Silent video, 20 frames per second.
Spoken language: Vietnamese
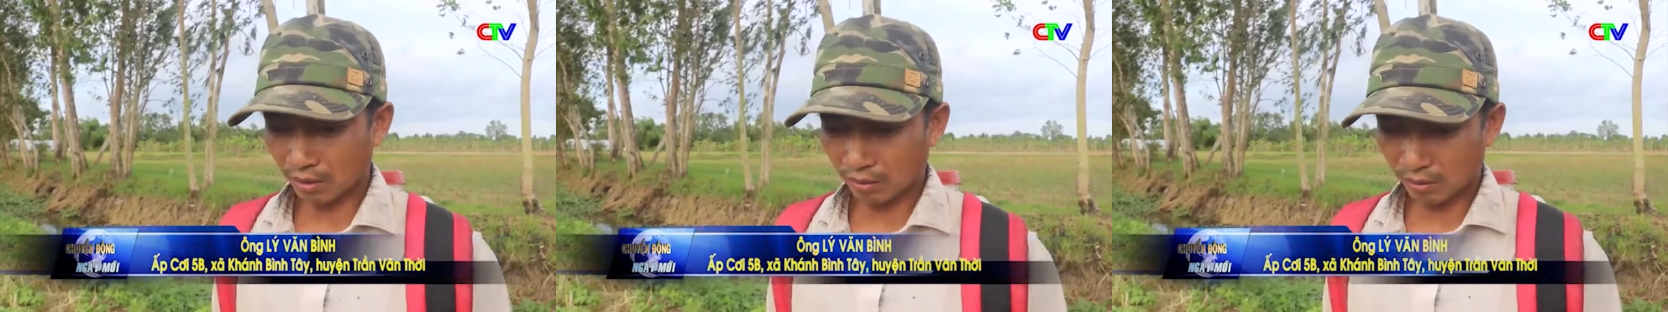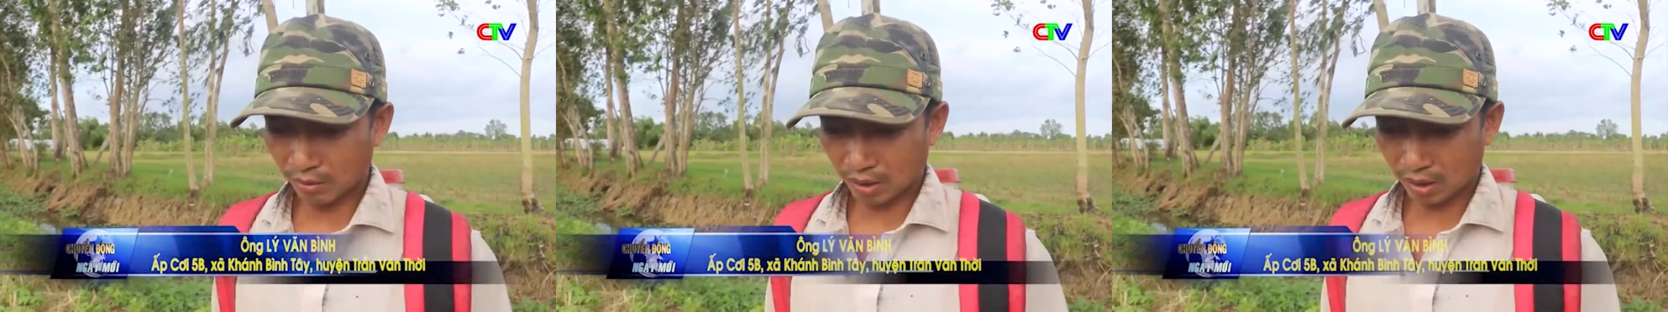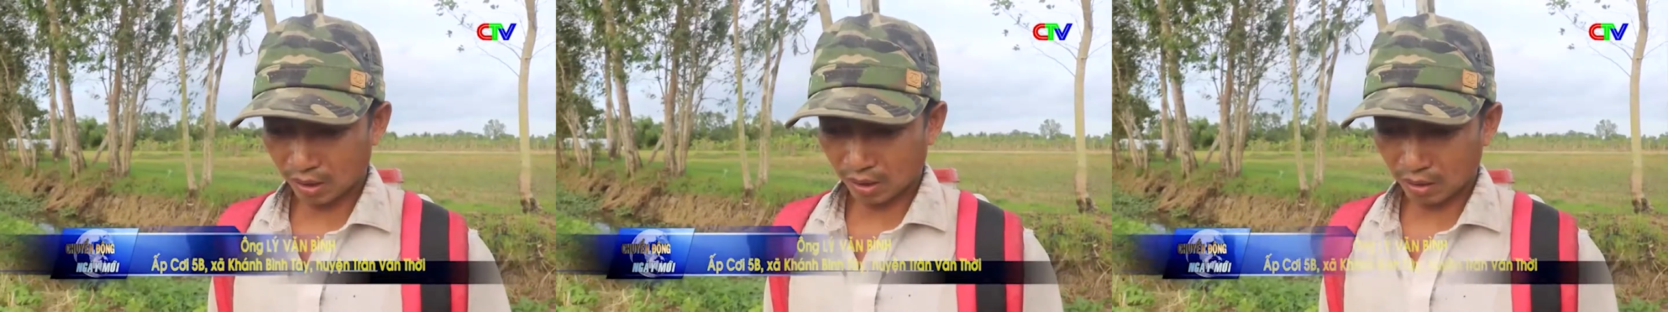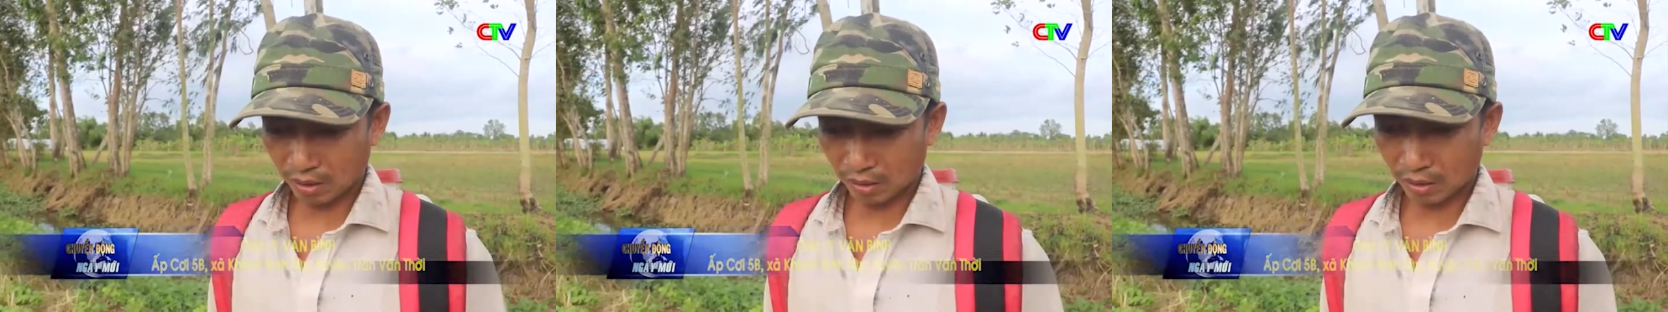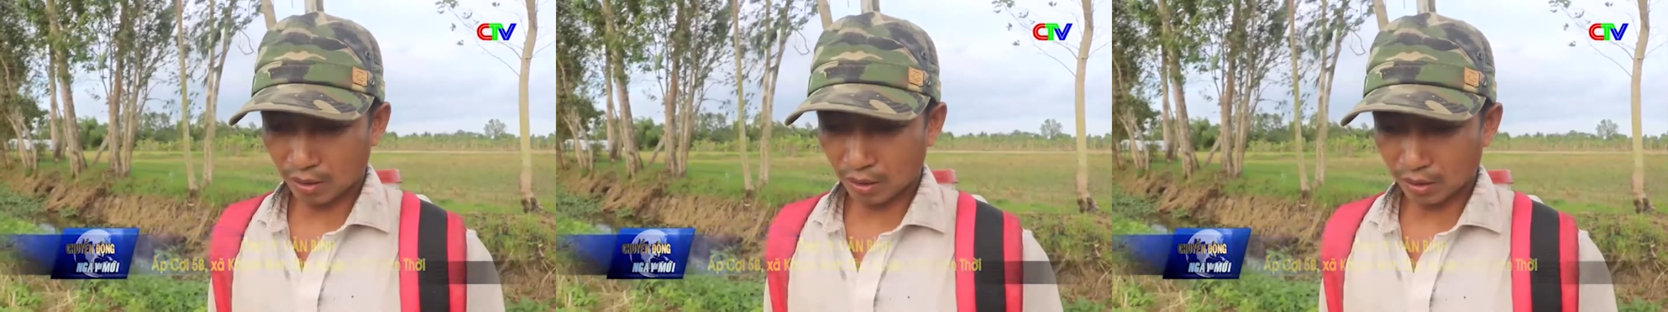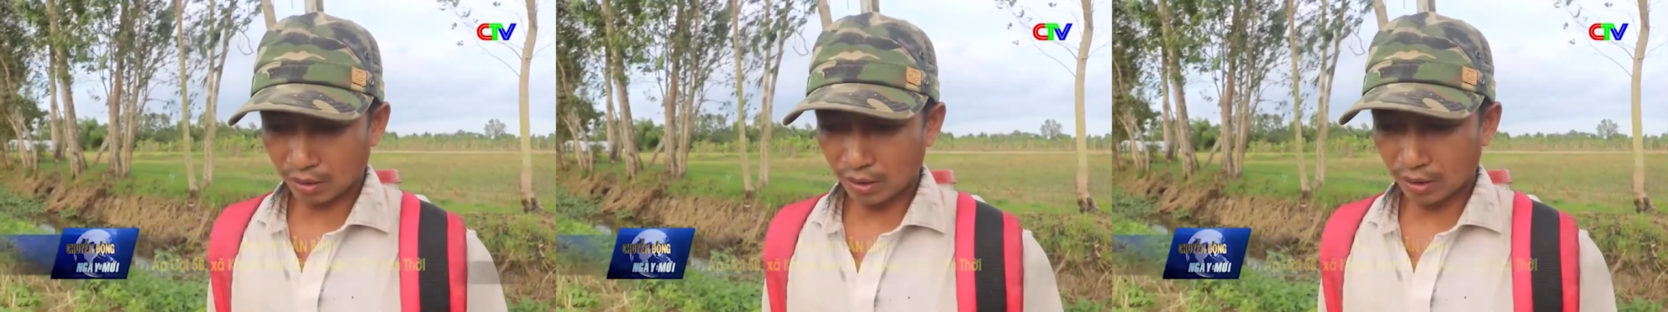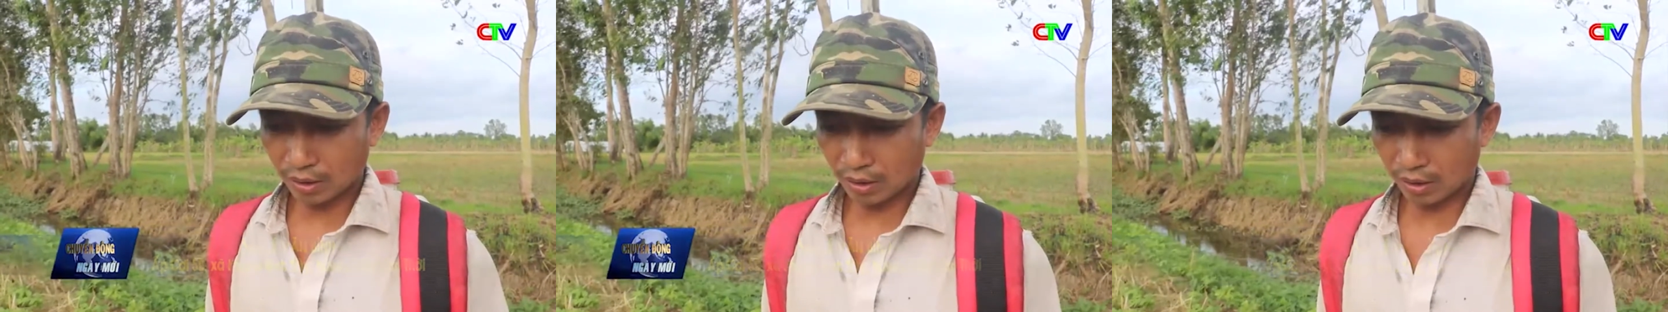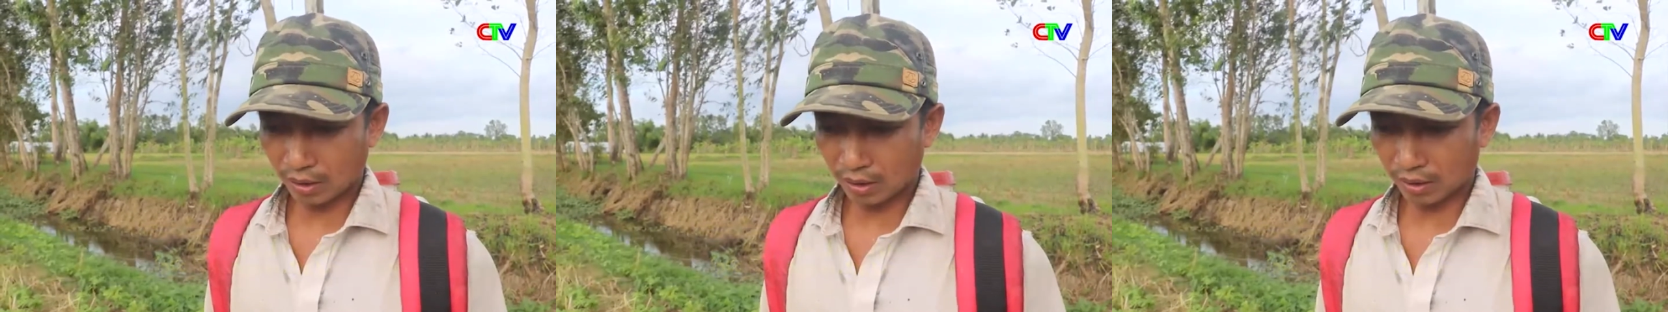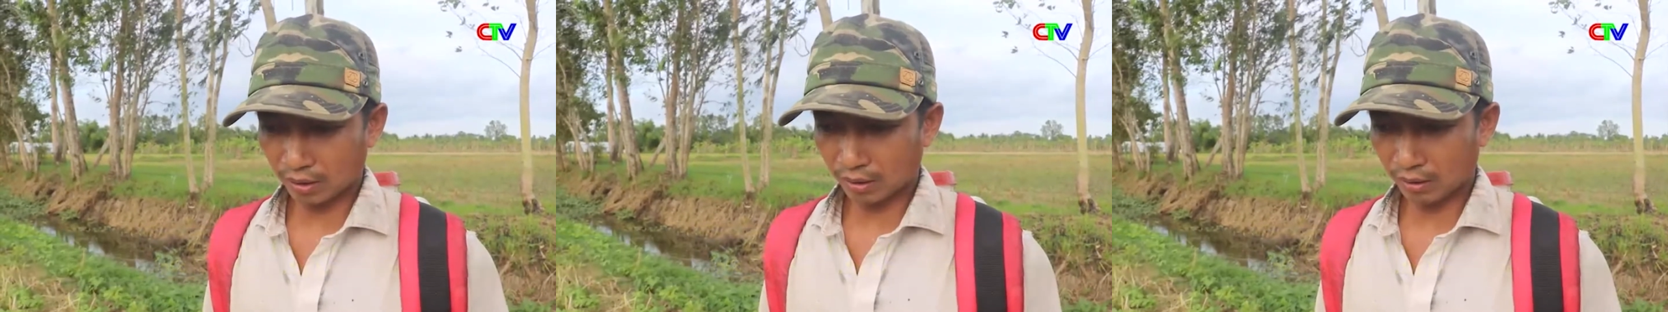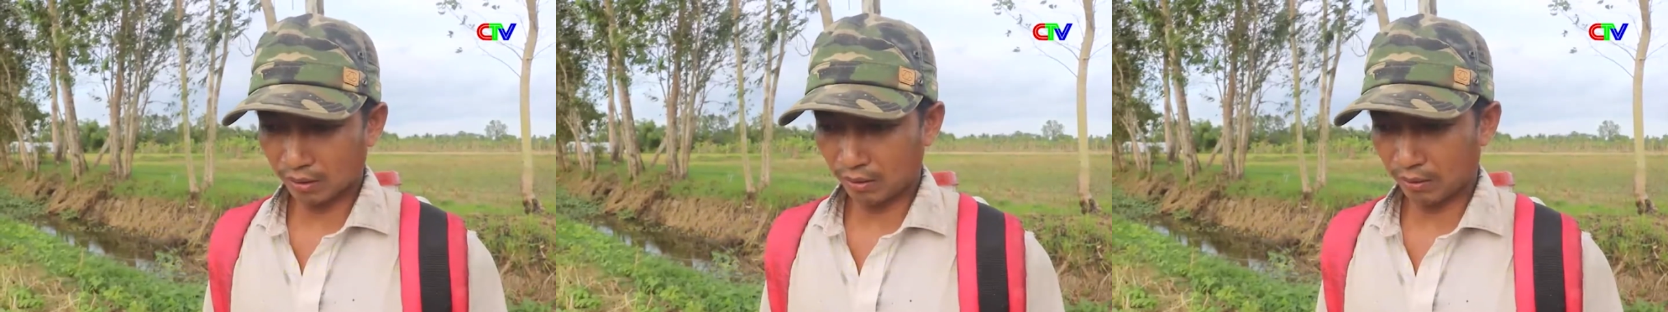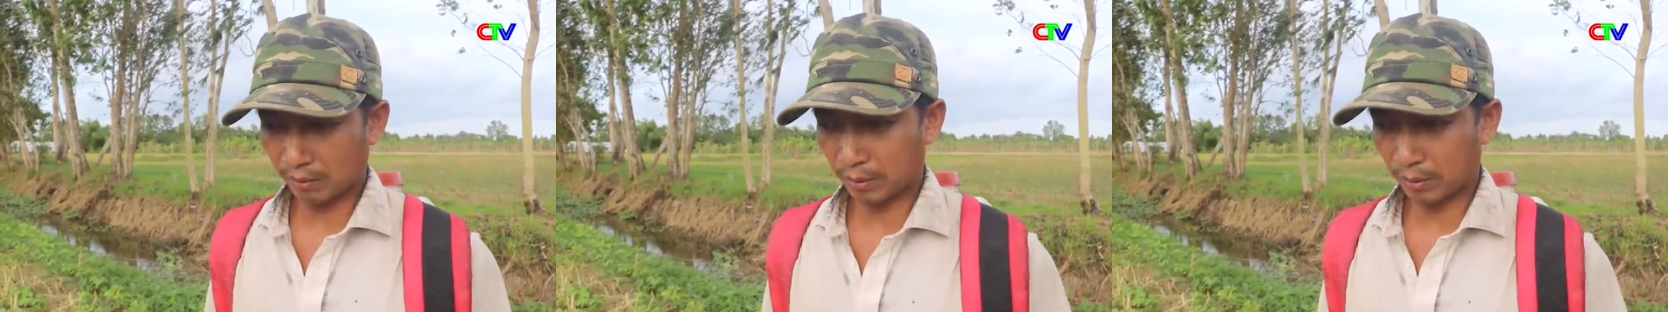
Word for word: không có thoát nước được